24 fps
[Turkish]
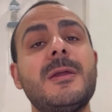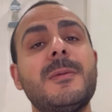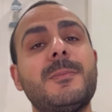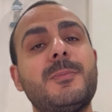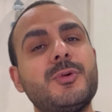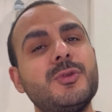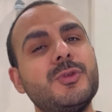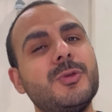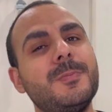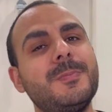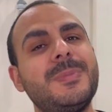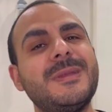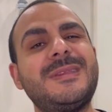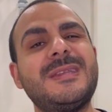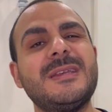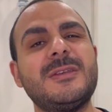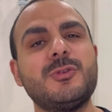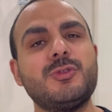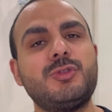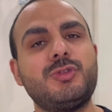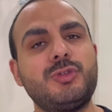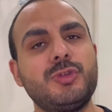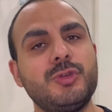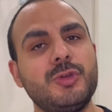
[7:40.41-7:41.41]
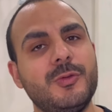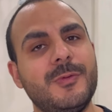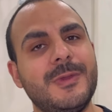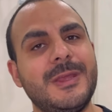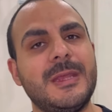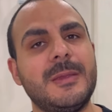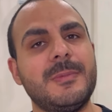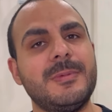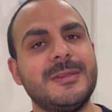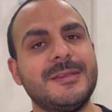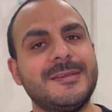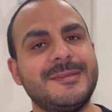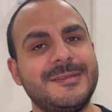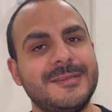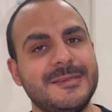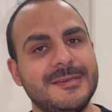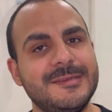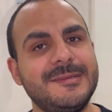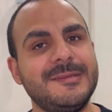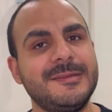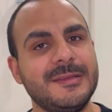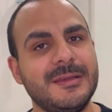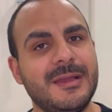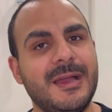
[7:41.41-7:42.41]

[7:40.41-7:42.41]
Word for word: Bunun bir tık üstünü verebilirsiniz.